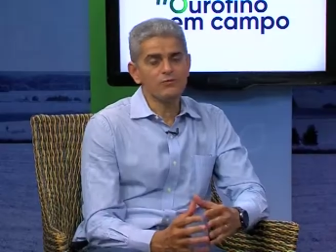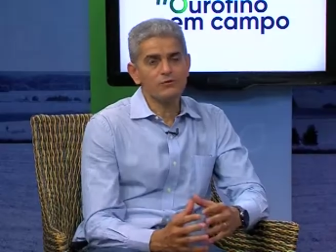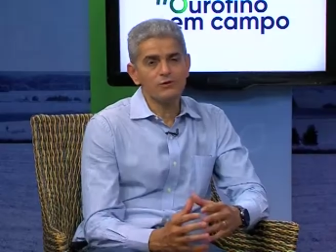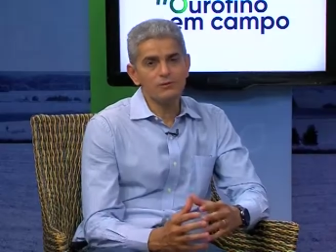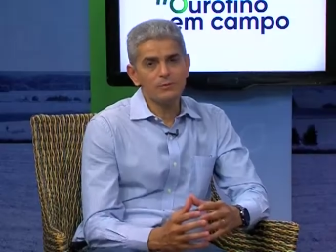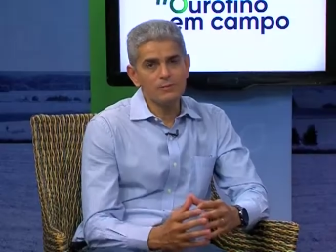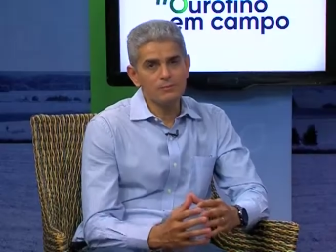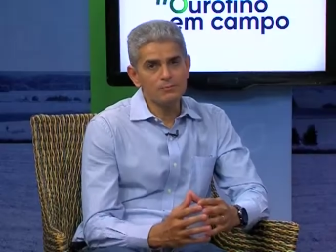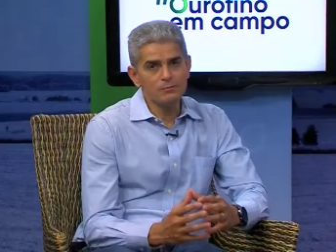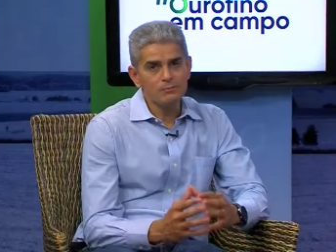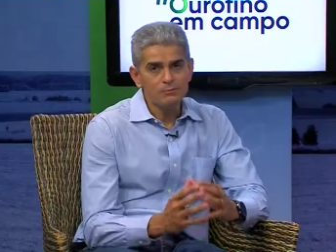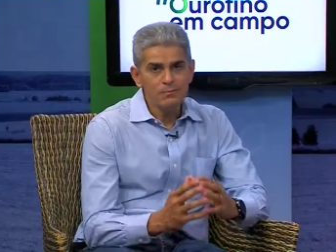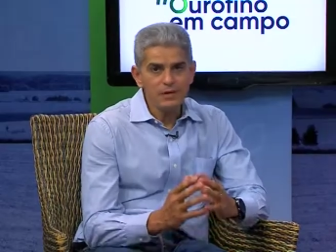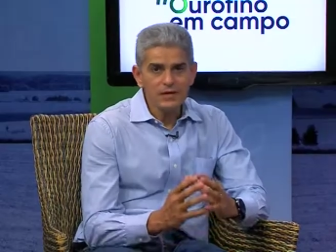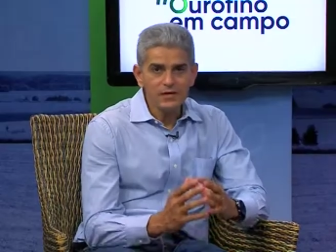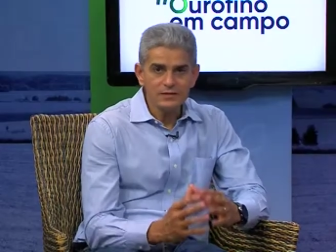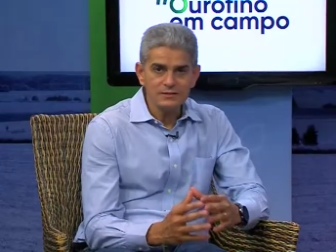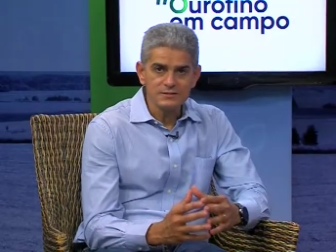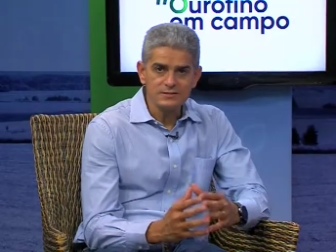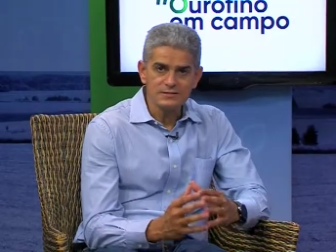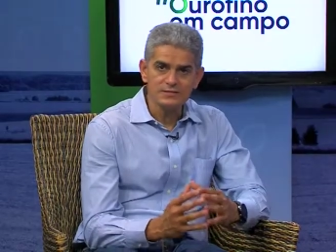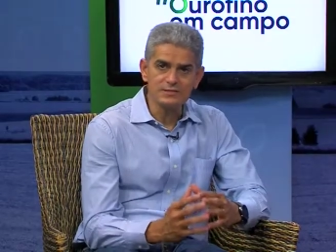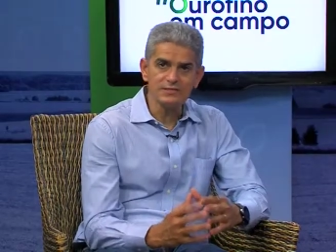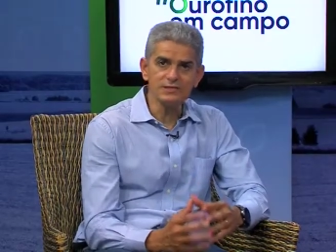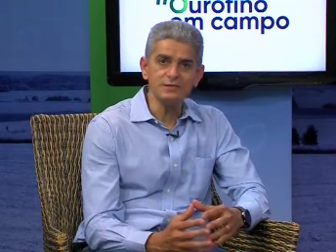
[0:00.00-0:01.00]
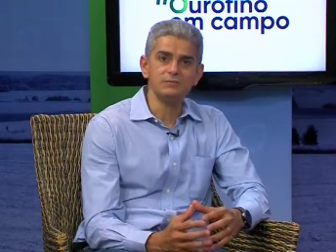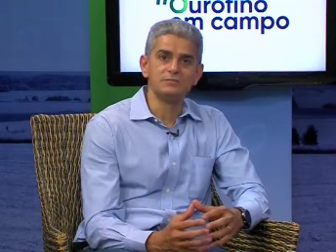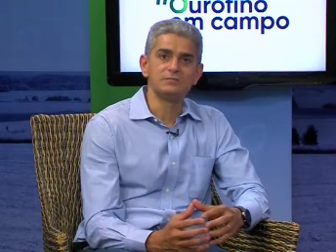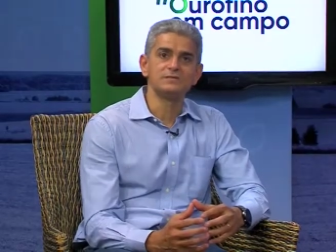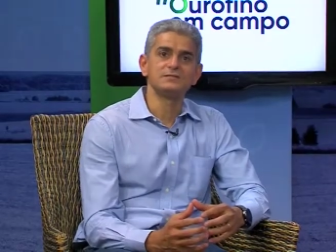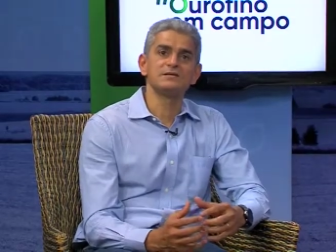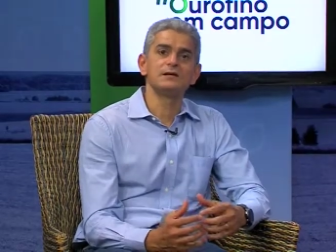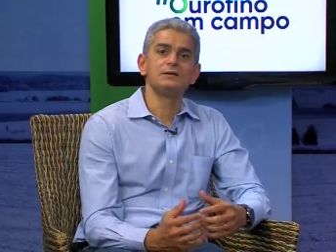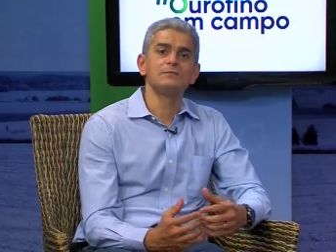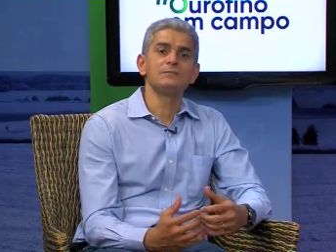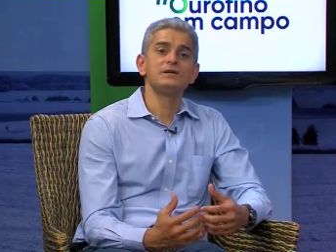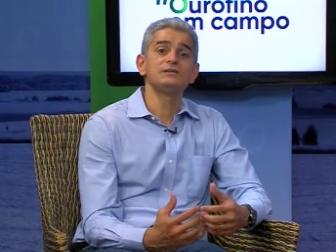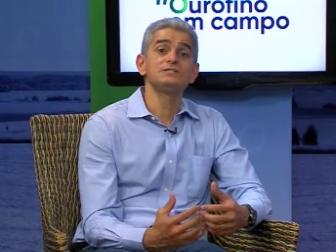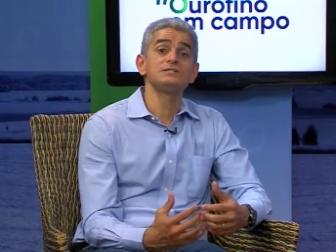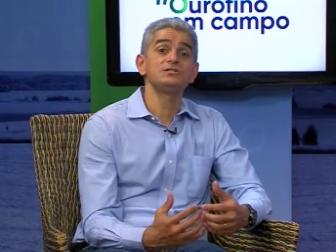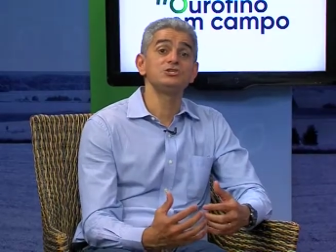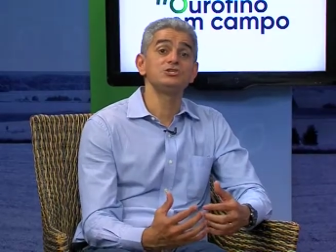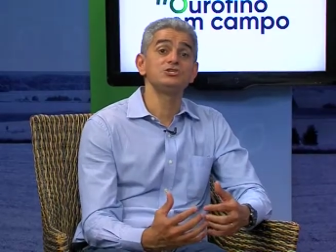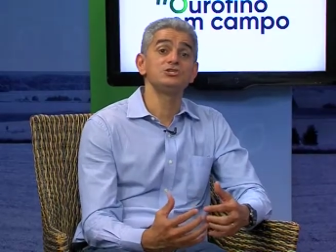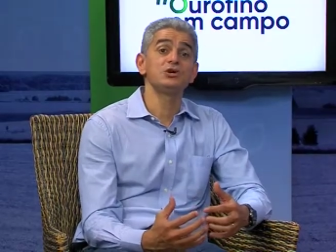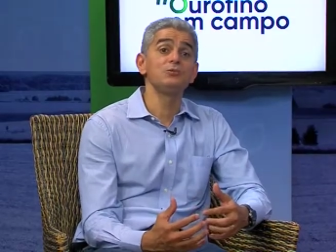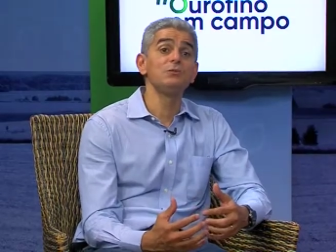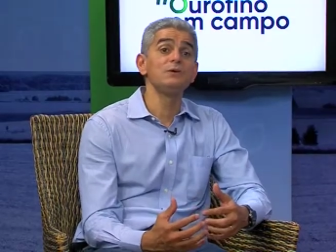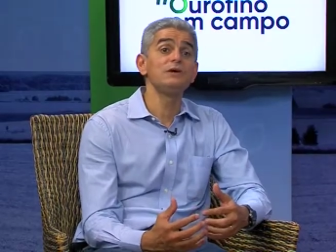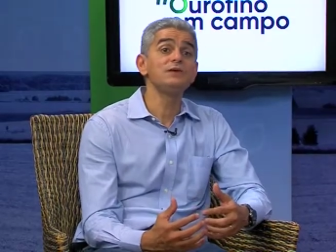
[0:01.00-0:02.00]
forma bem simples, a
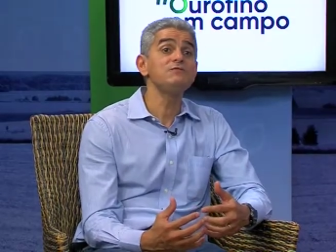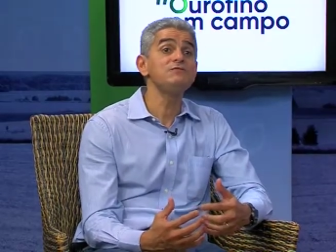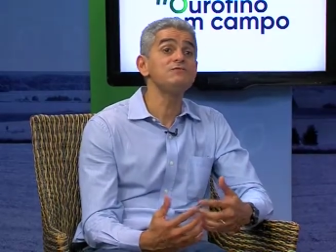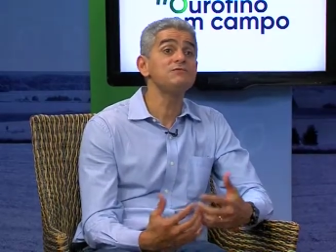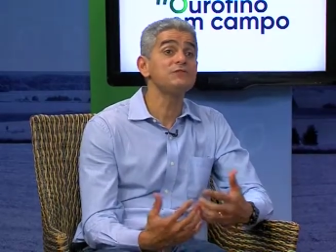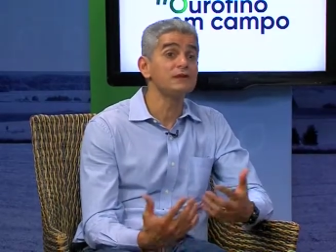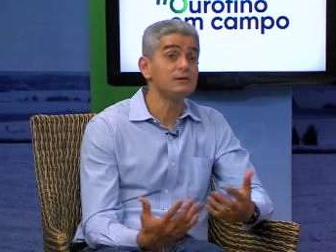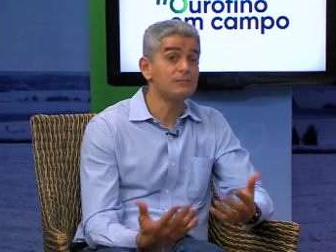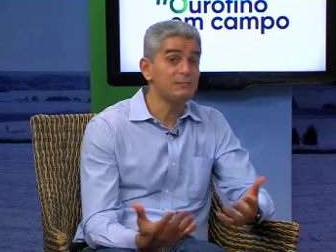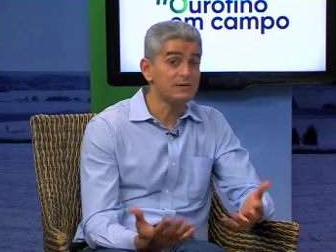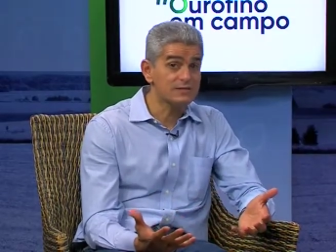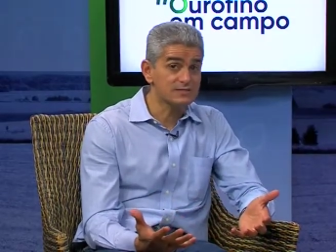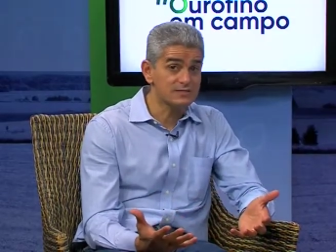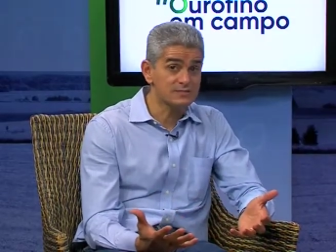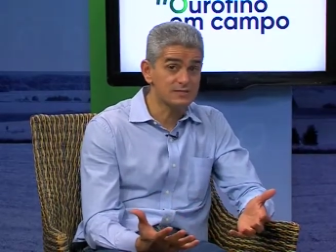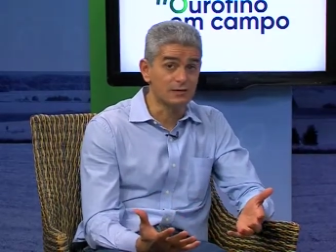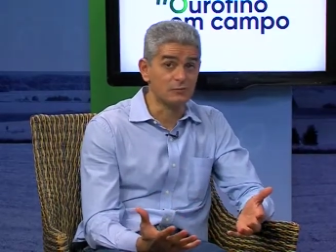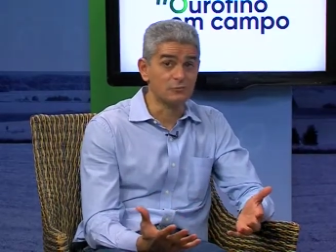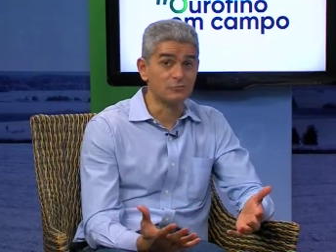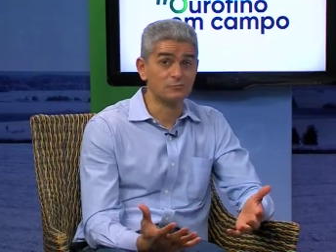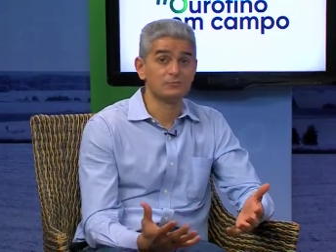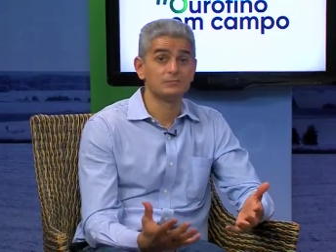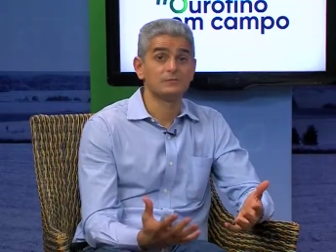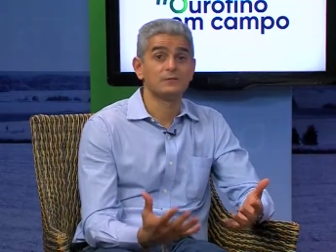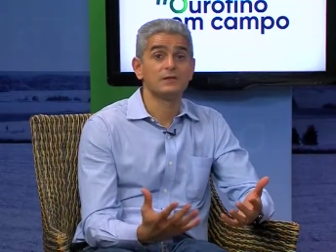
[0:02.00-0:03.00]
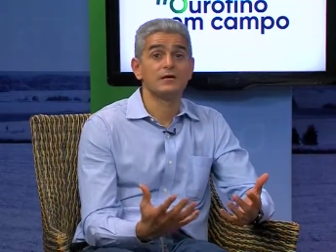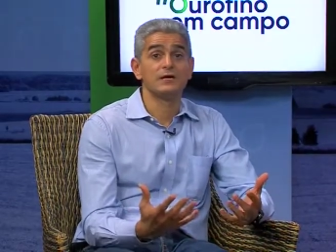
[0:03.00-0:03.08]
mastite é uma inflamação.